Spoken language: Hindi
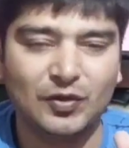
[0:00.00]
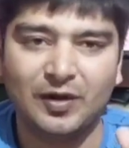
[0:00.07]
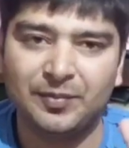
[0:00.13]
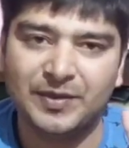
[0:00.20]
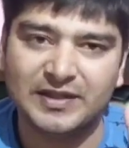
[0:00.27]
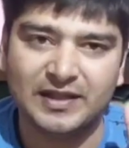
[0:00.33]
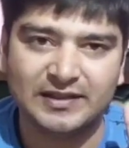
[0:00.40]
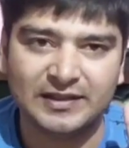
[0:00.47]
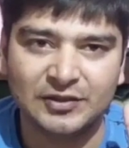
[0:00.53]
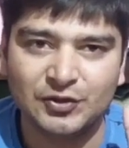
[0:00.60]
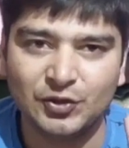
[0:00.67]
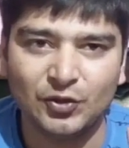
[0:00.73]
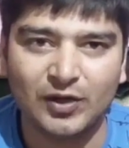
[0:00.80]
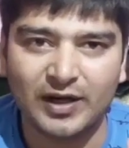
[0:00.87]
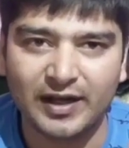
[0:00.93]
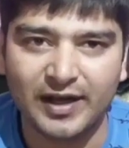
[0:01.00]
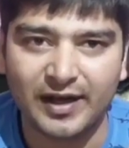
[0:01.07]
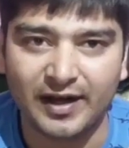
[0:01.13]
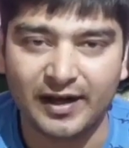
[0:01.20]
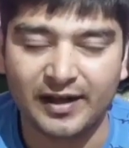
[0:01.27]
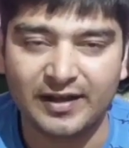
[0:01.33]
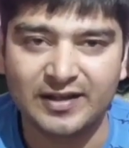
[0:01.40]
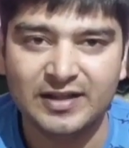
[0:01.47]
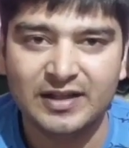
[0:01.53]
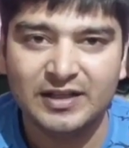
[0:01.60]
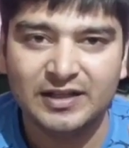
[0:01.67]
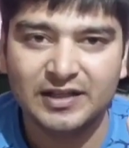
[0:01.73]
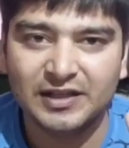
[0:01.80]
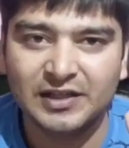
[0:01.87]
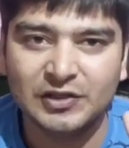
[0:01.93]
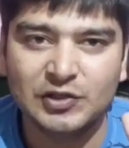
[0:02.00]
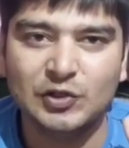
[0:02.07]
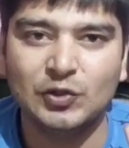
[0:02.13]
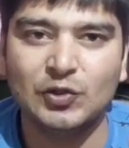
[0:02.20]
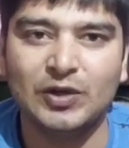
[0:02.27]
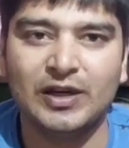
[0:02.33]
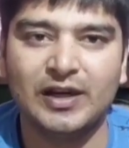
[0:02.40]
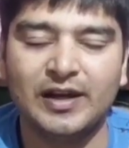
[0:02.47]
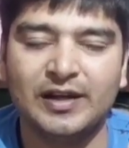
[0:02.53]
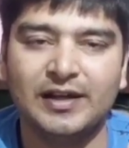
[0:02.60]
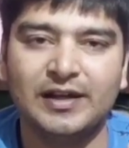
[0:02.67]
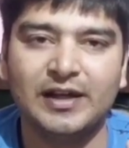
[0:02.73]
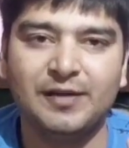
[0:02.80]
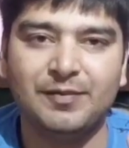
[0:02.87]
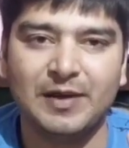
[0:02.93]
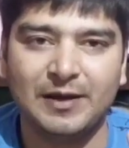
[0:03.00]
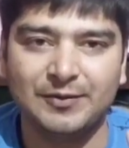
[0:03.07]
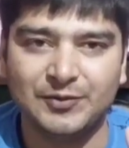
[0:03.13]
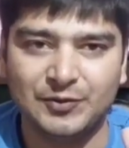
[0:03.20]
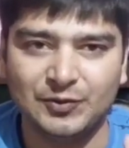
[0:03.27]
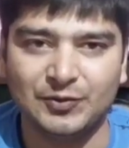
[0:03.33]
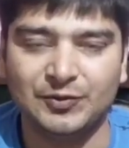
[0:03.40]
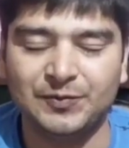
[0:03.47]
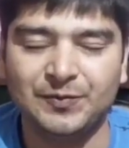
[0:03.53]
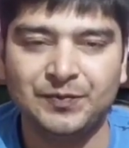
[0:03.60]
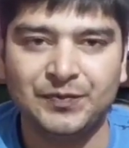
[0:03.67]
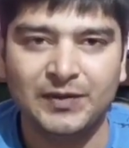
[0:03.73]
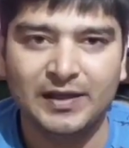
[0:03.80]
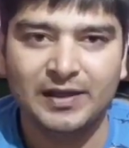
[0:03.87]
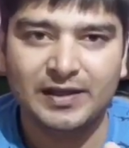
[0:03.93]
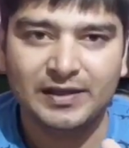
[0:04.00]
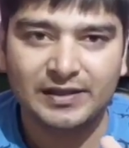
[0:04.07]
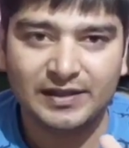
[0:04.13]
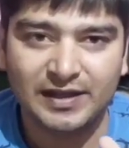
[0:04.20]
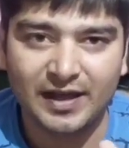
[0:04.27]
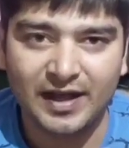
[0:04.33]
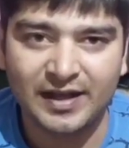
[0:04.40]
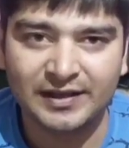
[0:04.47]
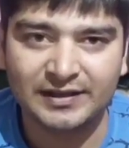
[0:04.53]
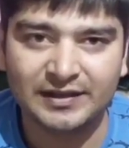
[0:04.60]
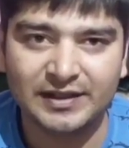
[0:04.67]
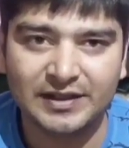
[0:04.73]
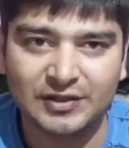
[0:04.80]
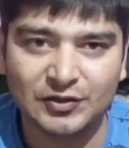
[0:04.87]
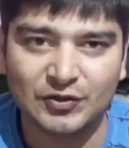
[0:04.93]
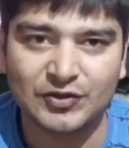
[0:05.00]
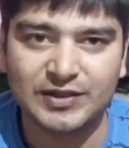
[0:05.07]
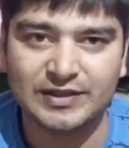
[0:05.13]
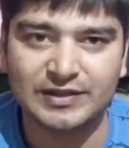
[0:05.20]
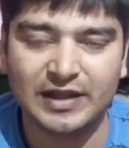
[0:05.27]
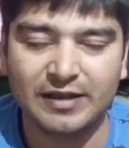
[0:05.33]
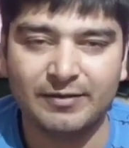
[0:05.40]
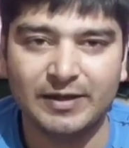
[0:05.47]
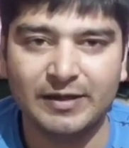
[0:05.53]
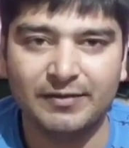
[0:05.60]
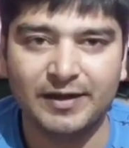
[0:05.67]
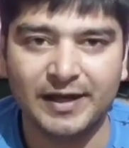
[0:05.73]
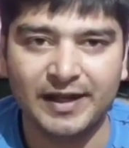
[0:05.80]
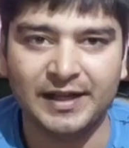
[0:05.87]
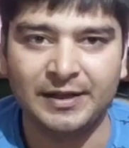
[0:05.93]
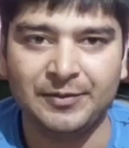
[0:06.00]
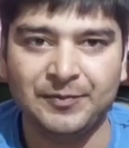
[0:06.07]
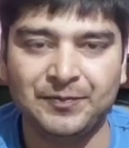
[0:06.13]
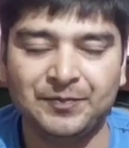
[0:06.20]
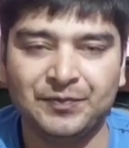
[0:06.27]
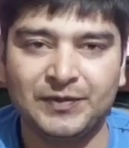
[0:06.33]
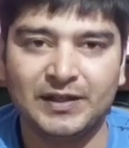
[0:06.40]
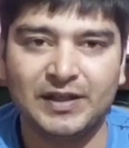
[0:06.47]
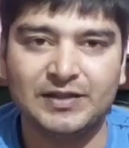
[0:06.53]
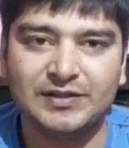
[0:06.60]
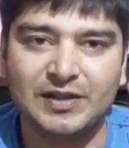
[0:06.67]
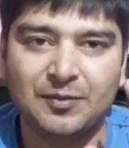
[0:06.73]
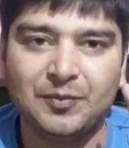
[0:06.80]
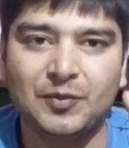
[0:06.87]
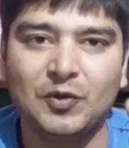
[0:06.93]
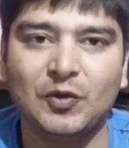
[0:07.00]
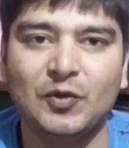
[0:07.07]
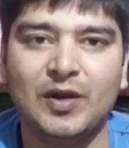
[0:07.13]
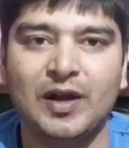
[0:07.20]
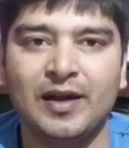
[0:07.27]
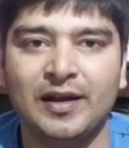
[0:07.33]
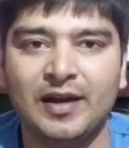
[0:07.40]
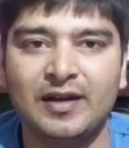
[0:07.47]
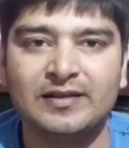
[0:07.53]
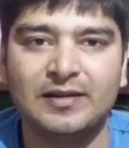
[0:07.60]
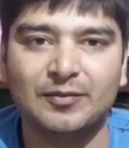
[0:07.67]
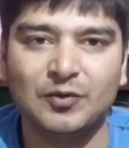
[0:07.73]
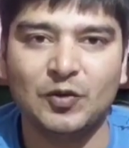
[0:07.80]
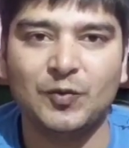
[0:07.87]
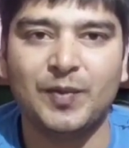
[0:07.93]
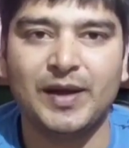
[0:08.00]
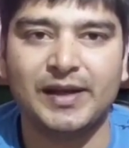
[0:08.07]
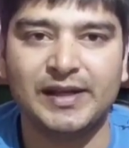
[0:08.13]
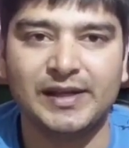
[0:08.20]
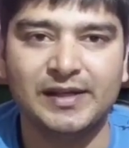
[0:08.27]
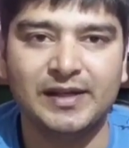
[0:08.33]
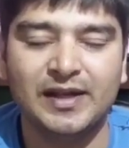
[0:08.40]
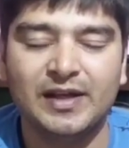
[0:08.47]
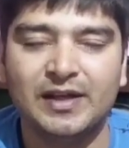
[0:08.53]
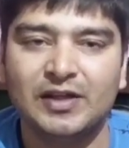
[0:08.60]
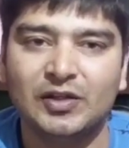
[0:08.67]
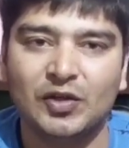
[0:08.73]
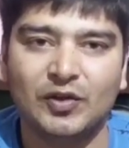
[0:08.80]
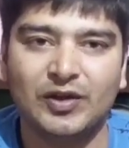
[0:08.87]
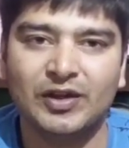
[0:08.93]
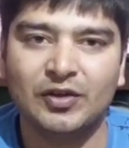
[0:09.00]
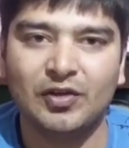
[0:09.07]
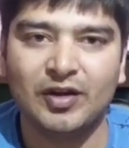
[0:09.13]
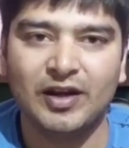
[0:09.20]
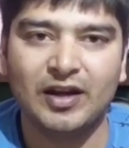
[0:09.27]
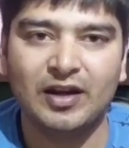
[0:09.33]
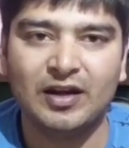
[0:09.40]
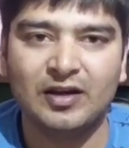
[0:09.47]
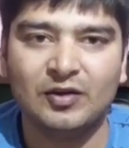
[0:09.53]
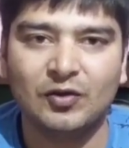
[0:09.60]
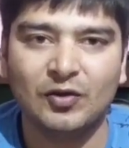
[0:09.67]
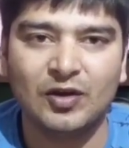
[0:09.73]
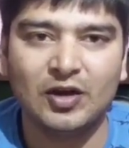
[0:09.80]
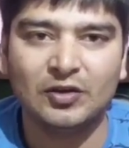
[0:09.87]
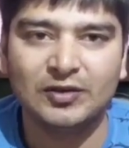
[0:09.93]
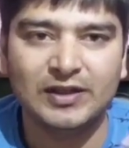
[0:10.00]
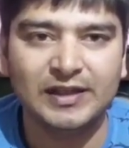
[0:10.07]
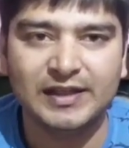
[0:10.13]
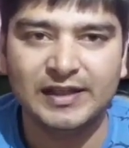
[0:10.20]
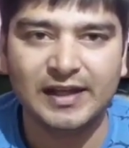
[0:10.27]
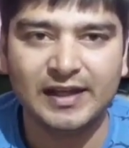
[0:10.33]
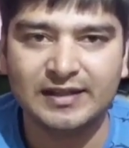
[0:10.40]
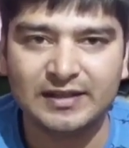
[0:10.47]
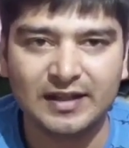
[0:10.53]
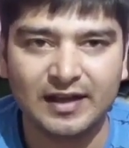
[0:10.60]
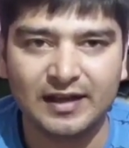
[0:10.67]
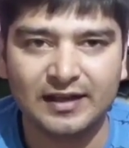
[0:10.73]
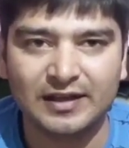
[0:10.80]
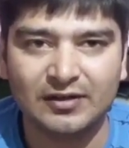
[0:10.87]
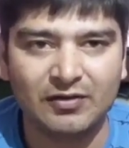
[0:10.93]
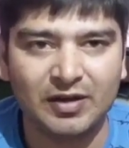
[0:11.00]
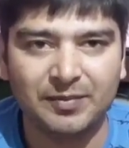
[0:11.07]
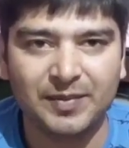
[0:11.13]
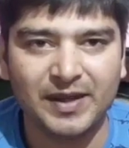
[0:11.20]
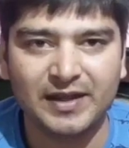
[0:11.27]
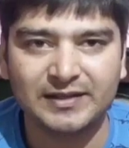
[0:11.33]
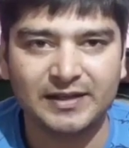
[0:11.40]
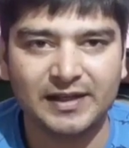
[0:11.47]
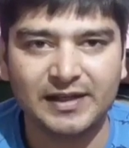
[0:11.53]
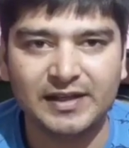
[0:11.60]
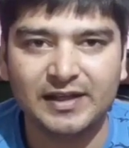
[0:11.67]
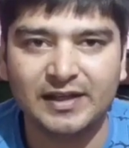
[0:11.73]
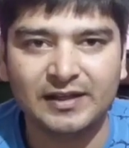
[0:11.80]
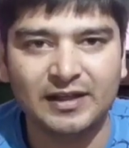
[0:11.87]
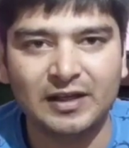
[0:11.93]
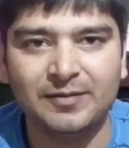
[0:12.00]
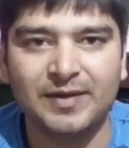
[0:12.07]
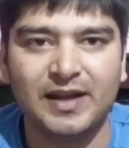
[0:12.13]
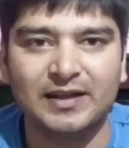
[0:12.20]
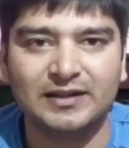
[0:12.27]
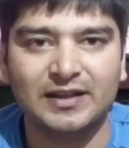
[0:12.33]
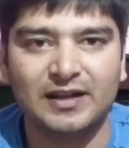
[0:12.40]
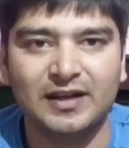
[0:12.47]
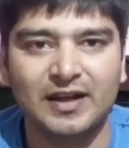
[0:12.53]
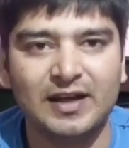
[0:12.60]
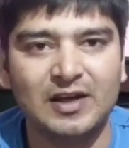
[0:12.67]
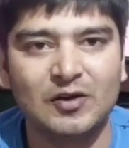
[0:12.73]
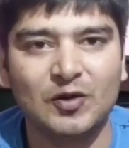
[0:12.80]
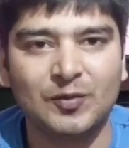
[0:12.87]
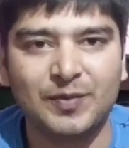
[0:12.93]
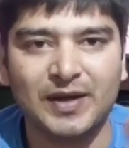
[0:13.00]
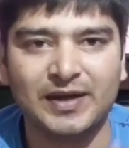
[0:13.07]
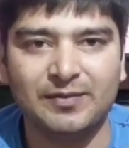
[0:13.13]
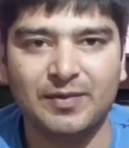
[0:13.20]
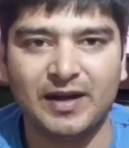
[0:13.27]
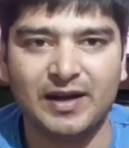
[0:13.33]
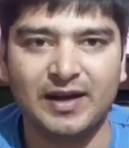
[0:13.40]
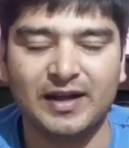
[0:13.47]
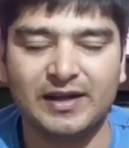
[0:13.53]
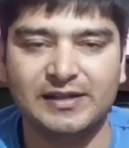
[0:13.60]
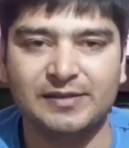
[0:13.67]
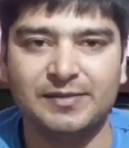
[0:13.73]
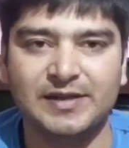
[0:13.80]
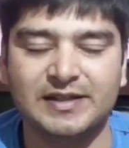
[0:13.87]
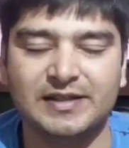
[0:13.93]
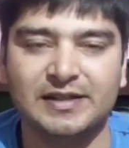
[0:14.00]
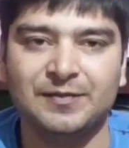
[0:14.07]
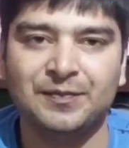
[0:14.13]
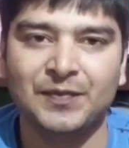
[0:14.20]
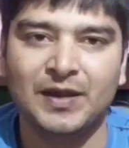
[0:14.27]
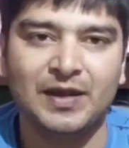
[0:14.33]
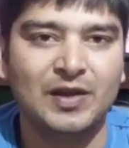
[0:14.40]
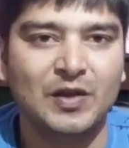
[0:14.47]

पूरा प्रशासन जोर लगा रहा है लेकिन जोर लगाने के बावजूद क्या इतने रिसोर्सेज अवेलेबल हैं कि सबको खाना सबको पानी क्योंकि नोएडा गुड़गांव दिल्ली के ऐसी हालत है वहाँ पे ऐसा नहीं है कि नल में हत्ता लगाया और पानी बाहर आ गया ज़मीन से